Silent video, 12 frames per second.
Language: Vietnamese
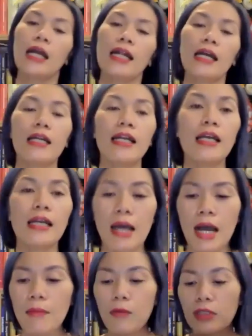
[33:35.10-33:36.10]
ở đây,
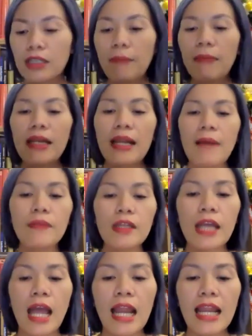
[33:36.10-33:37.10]
à một trăm bảy mươi lăm
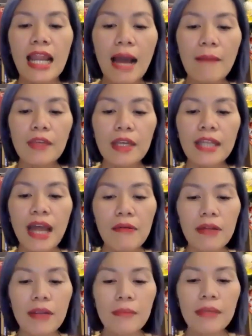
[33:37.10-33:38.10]
thì làm thế nào
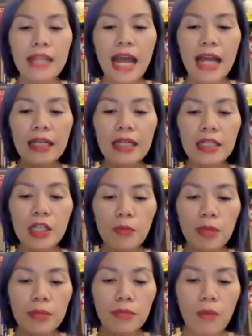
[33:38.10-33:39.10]
để mình đạt được điều
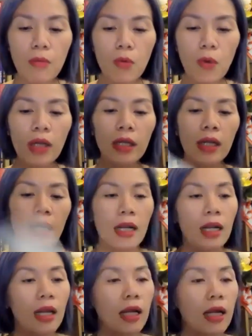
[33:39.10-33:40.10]
mình mong muốn.
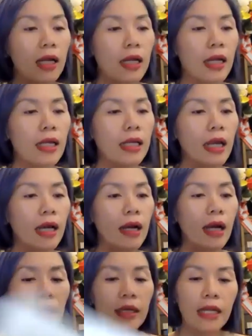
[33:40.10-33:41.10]
Đây,
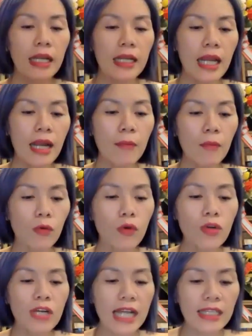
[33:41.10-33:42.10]
à, đây là một cô
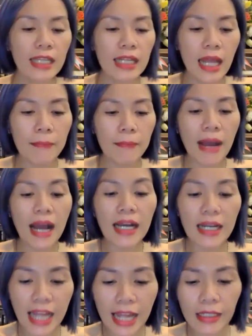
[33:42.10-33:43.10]
gái tên là
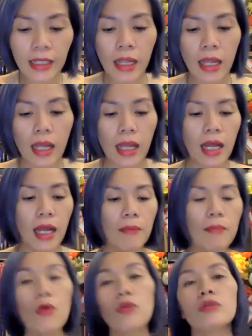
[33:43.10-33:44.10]
Margaret, à,
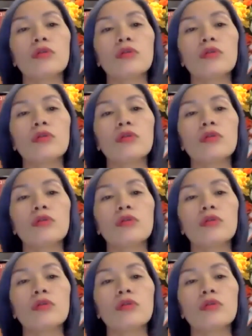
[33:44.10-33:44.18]
một